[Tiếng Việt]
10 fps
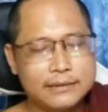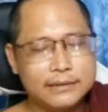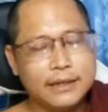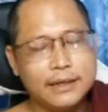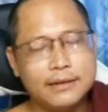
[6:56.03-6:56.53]

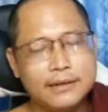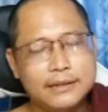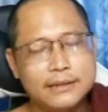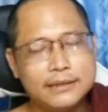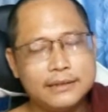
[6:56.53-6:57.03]
người ta
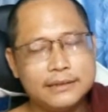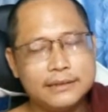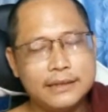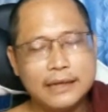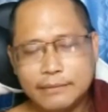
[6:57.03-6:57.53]
nói
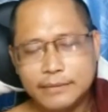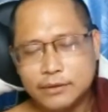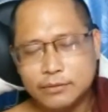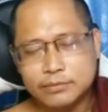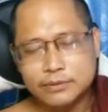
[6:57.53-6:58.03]
ờ, đi ra
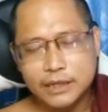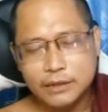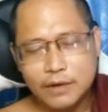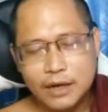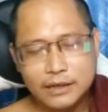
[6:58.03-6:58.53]
bị đụng
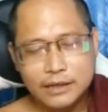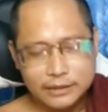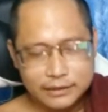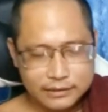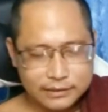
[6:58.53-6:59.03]
chết quá rồi
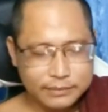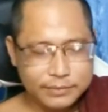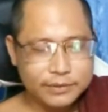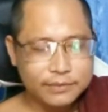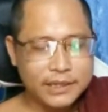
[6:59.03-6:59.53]

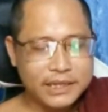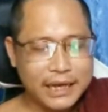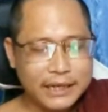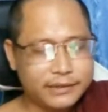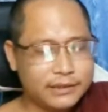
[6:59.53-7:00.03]
thì mình cũng phải
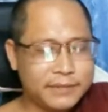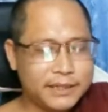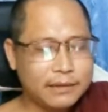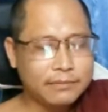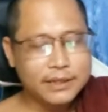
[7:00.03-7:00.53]
chạy thôi nhưng mà